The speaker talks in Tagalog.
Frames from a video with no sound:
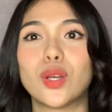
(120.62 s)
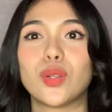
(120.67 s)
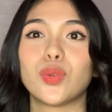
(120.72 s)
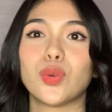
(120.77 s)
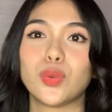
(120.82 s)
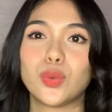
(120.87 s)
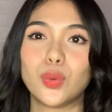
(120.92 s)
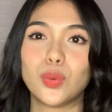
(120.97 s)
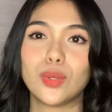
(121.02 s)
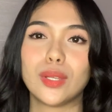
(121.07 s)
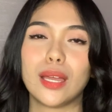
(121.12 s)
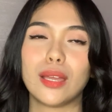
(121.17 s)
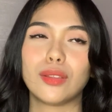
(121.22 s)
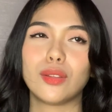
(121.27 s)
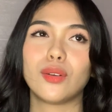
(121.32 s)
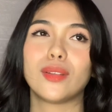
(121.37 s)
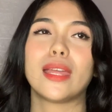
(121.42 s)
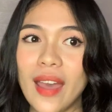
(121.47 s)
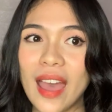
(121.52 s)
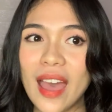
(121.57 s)
natutunan
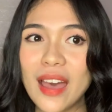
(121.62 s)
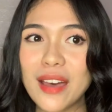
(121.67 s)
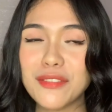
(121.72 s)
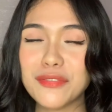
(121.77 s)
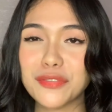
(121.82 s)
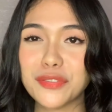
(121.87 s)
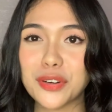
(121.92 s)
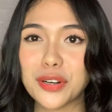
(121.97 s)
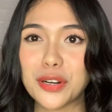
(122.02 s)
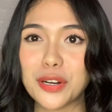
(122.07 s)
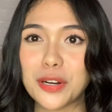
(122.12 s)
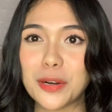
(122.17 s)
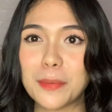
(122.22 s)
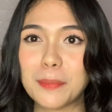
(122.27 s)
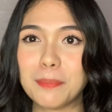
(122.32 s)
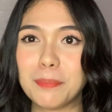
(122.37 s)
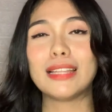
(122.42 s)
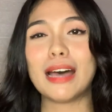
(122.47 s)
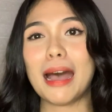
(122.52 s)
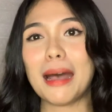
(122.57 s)
doon. Ever,
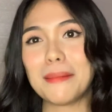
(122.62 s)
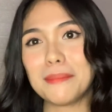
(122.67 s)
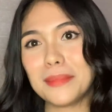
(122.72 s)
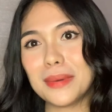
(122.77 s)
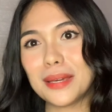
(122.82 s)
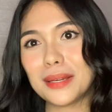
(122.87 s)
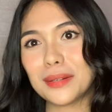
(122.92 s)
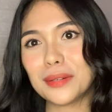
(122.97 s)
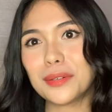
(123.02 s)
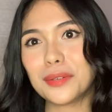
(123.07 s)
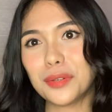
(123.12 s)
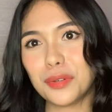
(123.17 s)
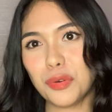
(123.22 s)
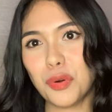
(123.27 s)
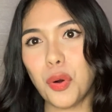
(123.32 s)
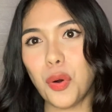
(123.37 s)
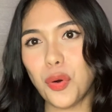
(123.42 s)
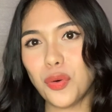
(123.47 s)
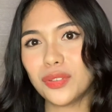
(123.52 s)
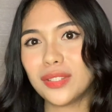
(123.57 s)
dami
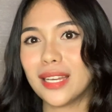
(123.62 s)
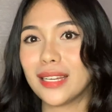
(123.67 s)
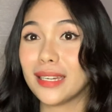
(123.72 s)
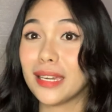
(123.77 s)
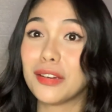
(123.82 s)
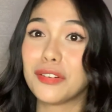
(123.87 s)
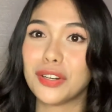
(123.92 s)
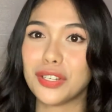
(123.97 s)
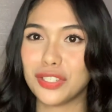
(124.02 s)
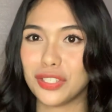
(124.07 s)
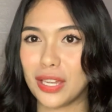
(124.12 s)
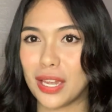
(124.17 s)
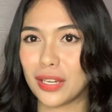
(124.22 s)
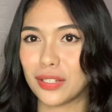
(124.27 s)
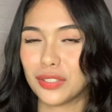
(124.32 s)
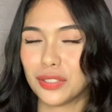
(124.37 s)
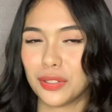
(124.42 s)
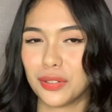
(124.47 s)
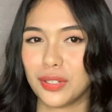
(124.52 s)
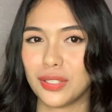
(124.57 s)
kong naging
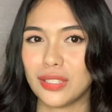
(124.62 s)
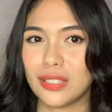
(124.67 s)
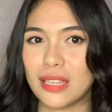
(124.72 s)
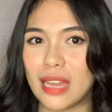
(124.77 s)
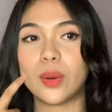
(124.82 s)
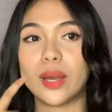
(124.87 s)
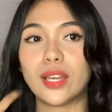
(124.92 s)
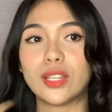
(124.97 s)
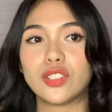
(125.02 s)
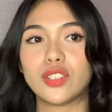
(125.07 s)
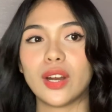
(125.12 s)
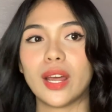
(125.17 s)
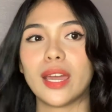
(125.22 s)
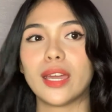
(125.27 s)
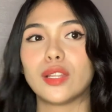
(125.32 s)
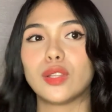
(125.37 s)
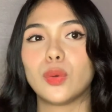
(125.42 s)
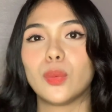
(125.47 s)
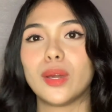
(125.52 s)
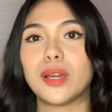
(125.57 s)
rejections. I
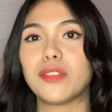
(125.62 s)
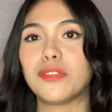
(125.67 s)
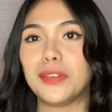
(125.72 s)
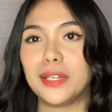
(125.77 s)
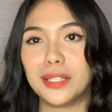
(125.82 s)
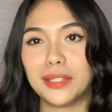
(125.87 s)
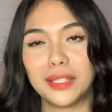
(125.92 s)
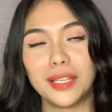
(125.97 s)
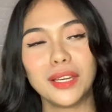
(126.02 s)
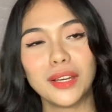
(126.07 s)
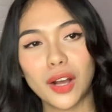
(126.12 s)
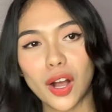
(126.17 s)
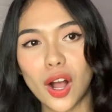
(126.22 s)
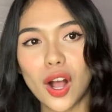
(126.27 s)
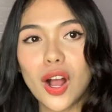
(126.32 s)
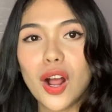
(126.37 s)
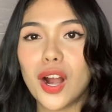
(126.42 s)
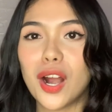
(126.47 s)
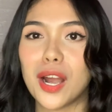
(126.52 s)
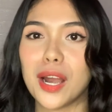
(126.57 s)
tried doing
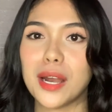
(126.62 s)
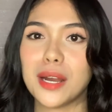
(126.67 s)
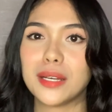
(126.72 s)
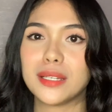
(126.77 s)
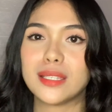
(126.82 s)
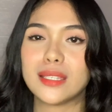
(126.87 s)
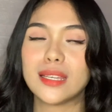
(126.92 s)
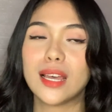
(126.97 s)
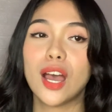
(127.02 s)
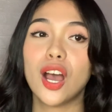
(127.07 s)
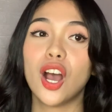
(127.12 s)
VTRs,